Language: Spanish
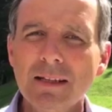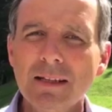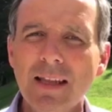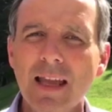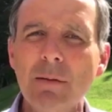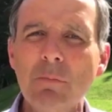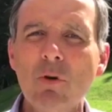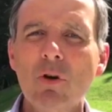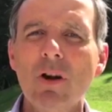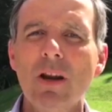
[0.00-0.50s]

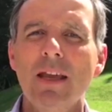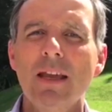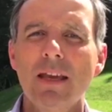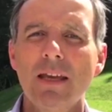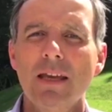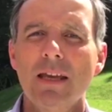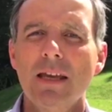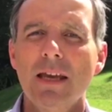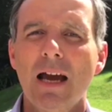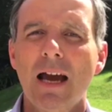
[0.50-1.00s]
Démosle
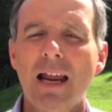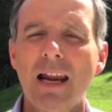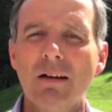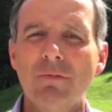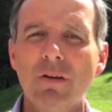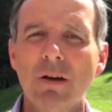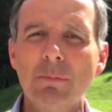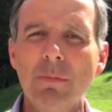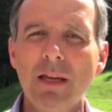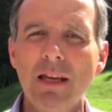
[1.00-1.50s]
a la
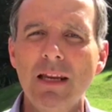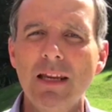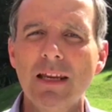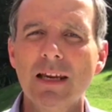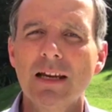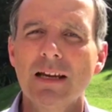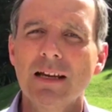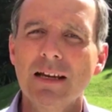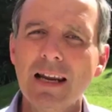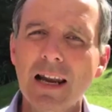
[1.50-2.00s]

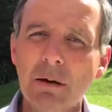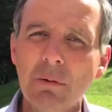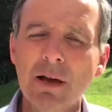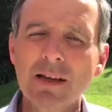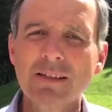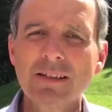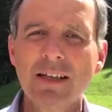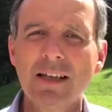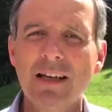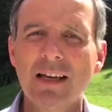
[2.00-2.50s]
familia, la
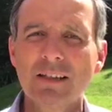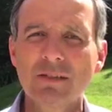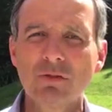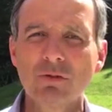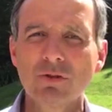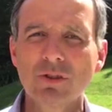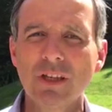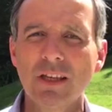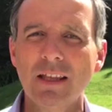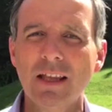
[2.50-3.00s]
base de la
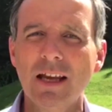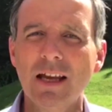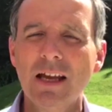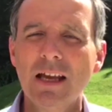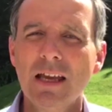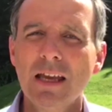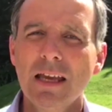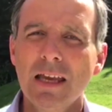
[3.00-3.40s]
sociedad,